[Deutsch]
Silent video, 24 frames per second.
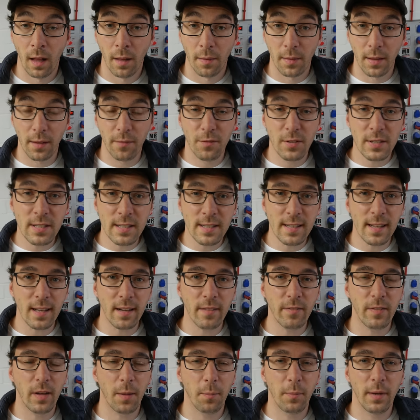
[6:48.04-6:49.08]
Dann wisst
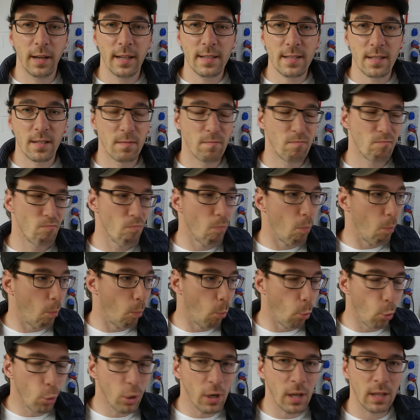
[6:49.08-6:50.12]
ihr, wir haben in den letzten
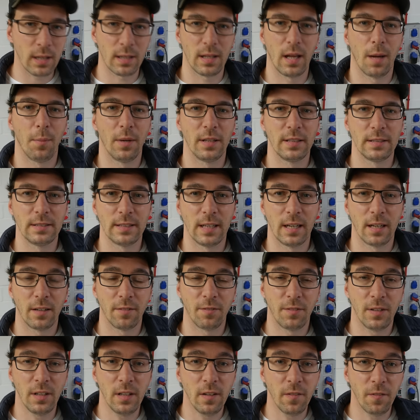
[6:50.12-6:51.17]
Monaten, kann man sagen,
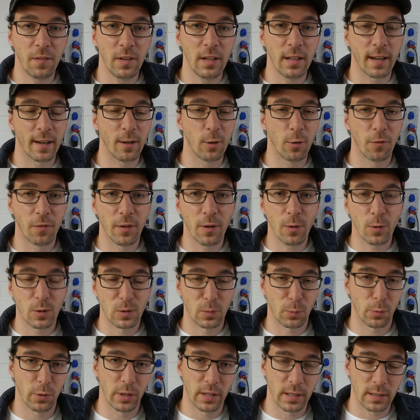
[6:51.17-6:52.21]
viele, viele
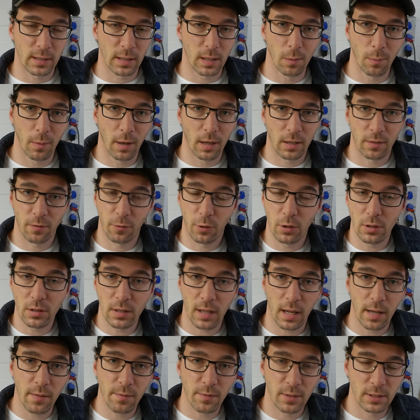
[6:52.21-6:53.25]
Renovierungsprojekte gemacht. Von
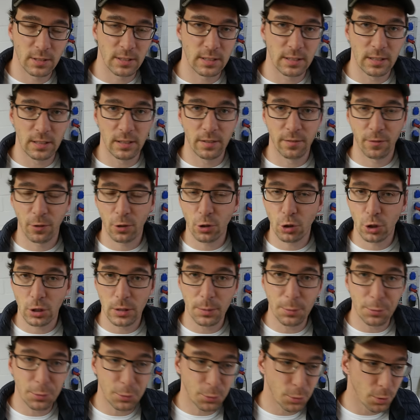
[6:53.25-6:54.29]
Trennwand ziehen, von
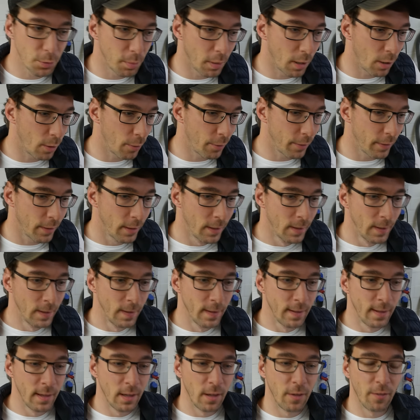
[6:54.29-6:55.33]
Schiebetür bauen,
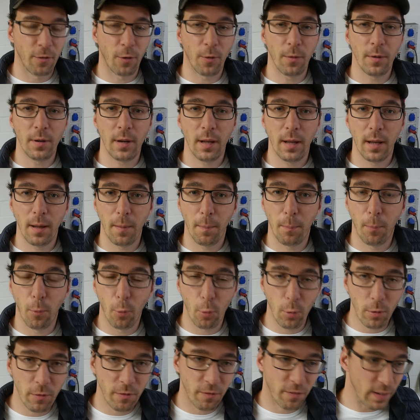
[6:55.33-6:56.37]
von äh,
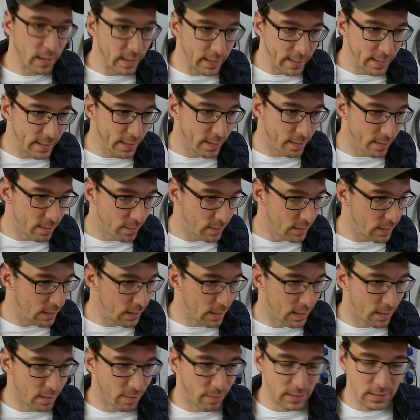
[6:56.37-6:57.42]
Boden verlegen,
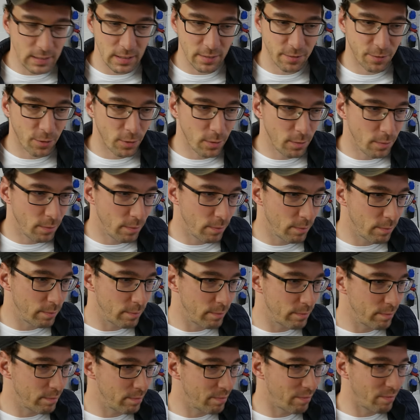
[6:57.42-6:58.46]
ich weiß nicht,
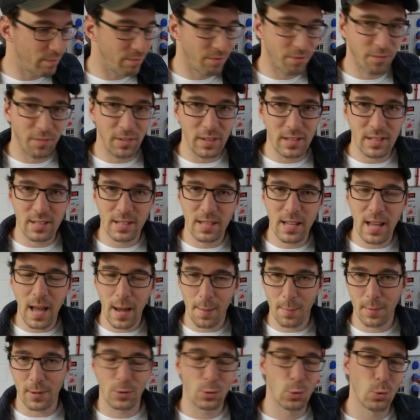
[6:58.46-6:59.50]
von
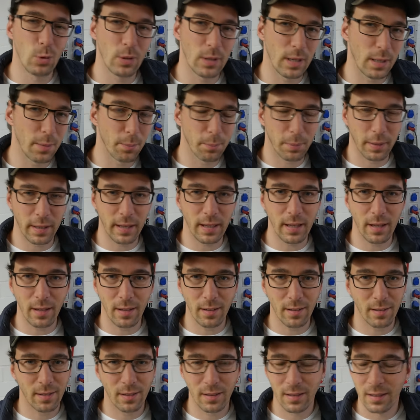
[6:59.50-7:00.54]
WC-Armaturen
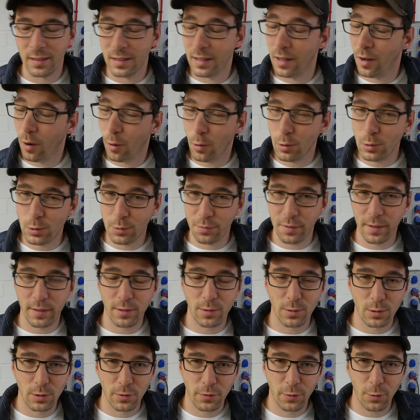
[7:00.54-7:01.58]
anbringen äh, und so
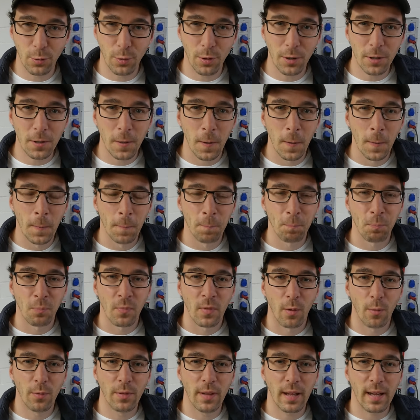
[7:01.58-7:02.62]
weiter und so fort.
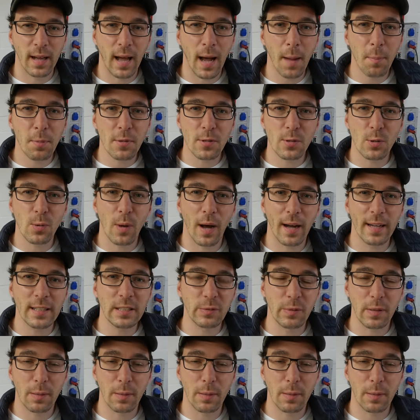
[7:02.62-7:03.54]
Und dann gab es so ein, zwei